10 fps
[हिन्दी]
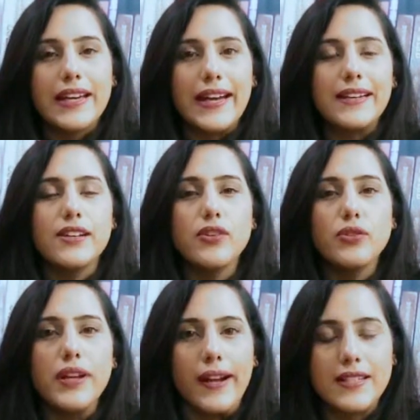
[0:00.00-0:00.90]

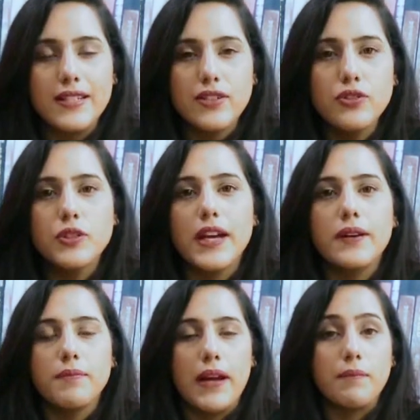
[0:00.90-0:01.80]
ग्रेटिट्यूड एटीट्यूड
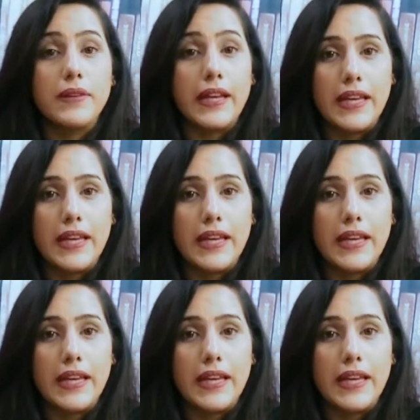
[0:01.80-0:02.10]
का नाम